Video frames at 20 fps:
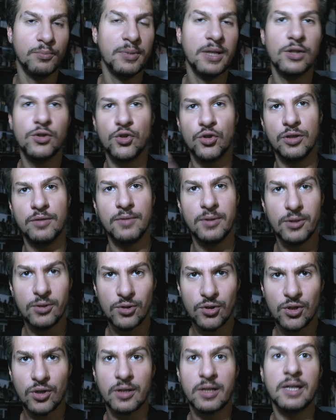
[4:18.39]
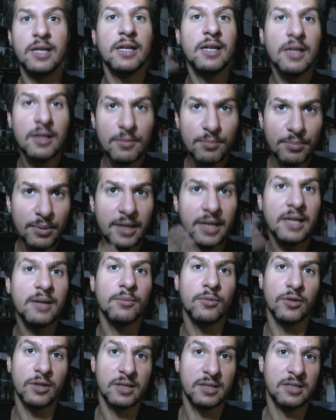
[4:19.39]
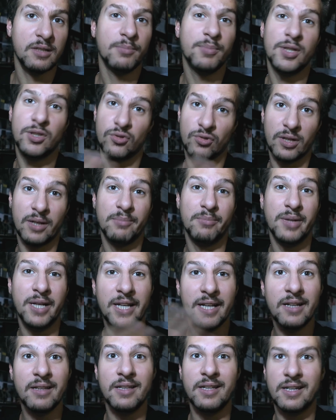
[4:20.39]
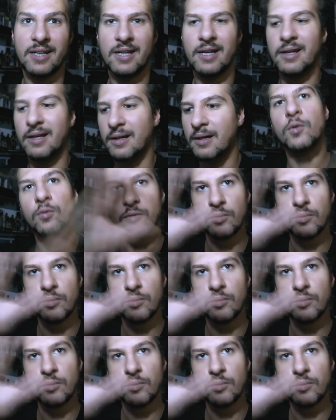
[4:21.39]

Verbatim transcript: doppiaggio nei videogiochi, il primo che si è preso la briga di creare